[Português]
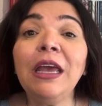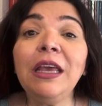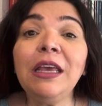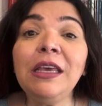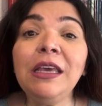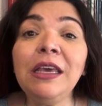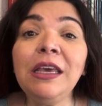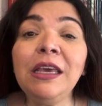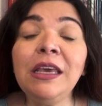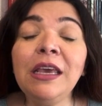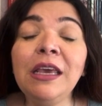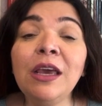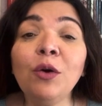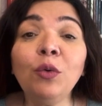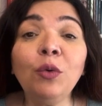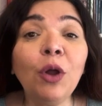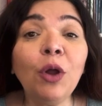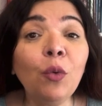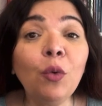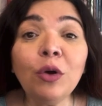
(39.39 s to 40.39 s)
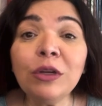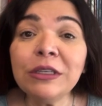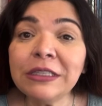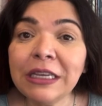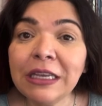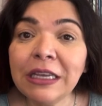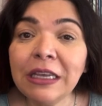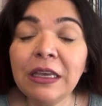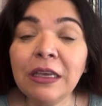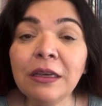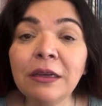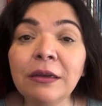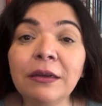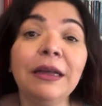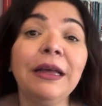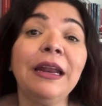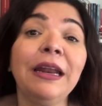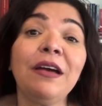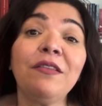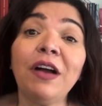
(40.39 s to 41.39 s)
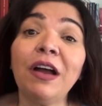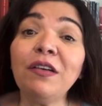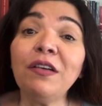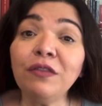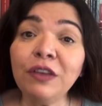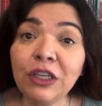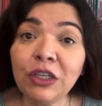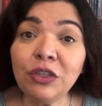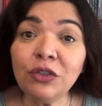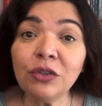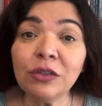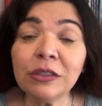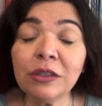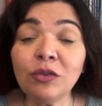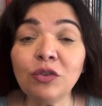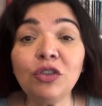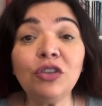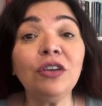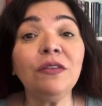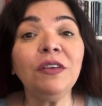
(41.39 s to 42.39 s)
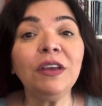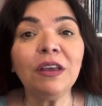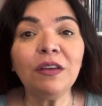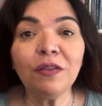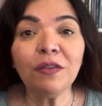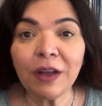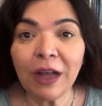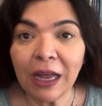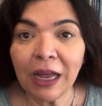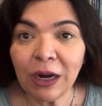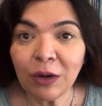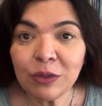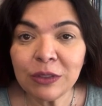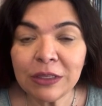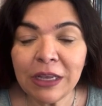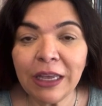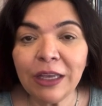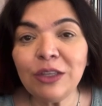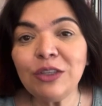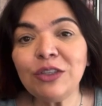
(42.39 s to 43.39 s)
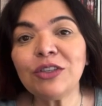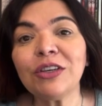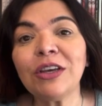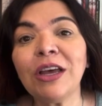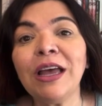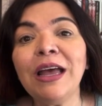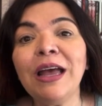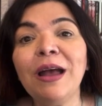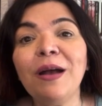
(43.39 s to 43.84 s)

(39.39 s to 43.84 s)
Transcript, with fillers: E eu não consegui gravar vídeos, eu tive que ficar ausente.